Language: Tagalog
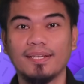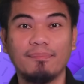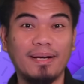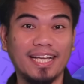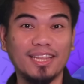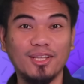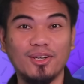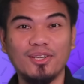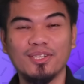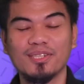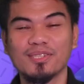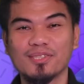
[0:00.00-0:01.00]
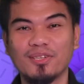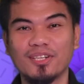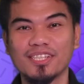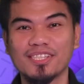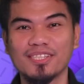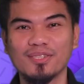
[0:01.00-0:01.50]
Pangatlo,
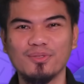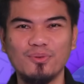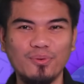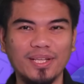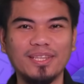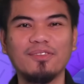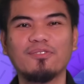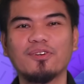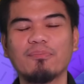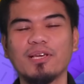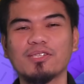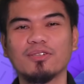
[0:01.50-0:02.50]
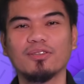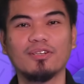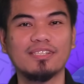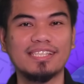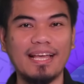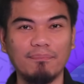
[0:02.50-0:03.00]
source. What information
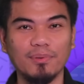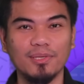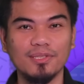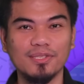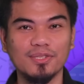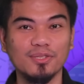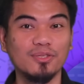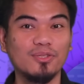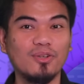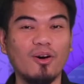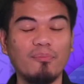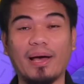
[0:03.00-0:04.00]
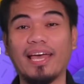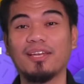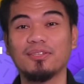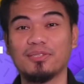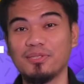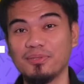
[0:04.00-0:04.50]
or samples should
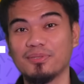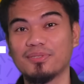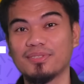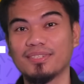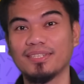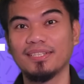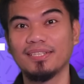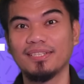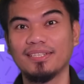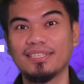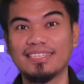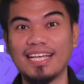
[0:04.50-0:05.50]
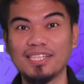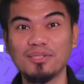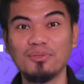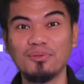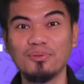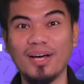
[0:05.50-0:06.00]
co-pilot use? Saan siya
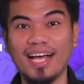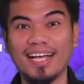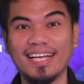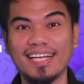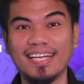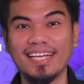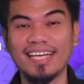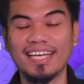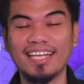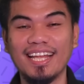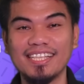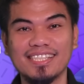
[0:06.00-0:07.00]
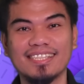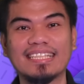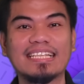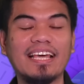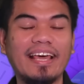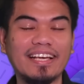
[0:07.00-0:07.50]
kukuha? And last,
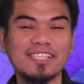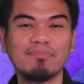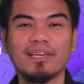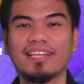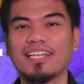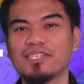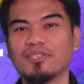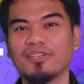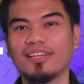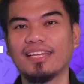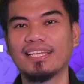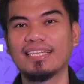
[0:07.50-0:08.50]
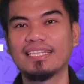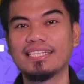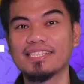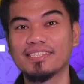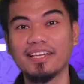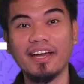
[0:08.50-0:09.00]
expectation.
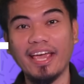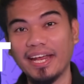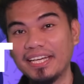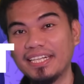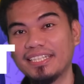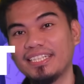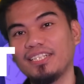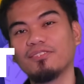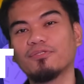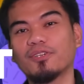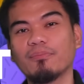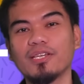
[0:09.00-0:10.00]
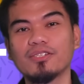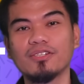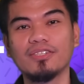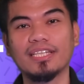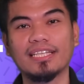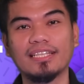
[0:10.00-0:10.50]
Is there any key
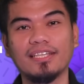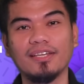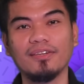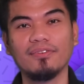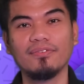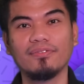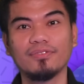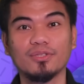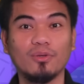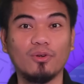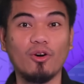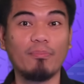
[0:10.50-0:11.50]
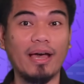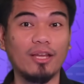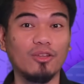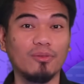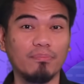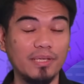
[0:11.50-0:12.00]
information you can give so
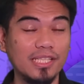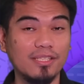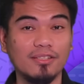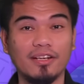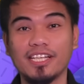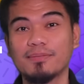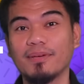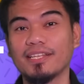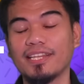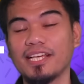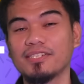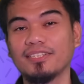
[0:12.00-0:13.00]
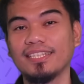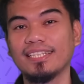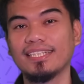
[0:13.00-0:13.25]
co-pilot meets your expectation?